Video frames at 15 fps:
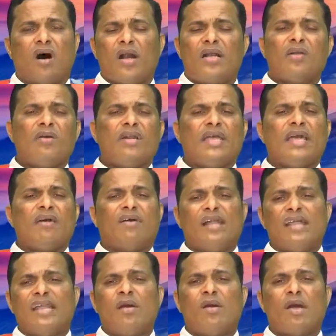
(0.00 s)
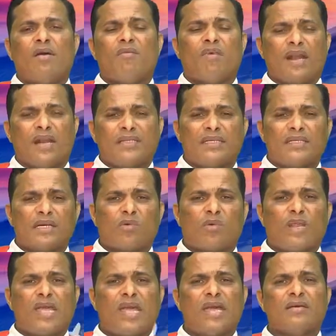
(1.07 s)
ஆண்டோடைய வழியில
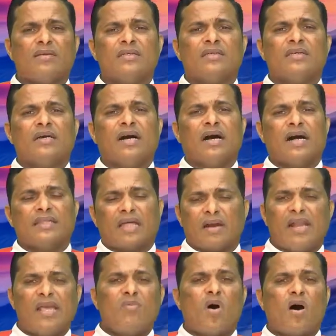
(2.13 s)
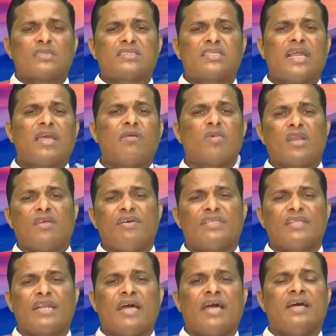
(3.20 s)
வளர்த்திருக்கக்கூடிய அந்த அருளையும் ஆசிரியையும்
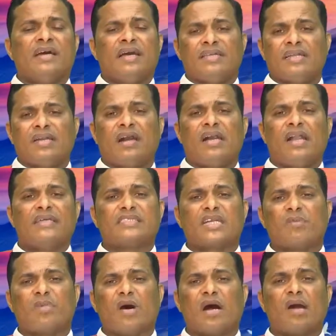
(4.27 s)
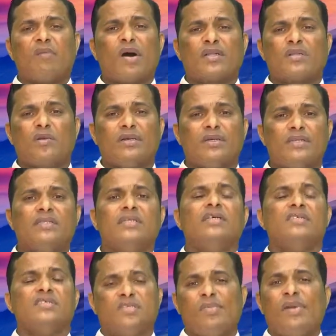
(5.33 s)
இறைவன் தர இந்த நாளிலே சிறப்பாக பக்தியோடு
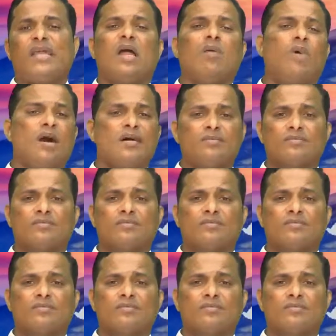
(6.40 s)
ஜெபிக்கலாமா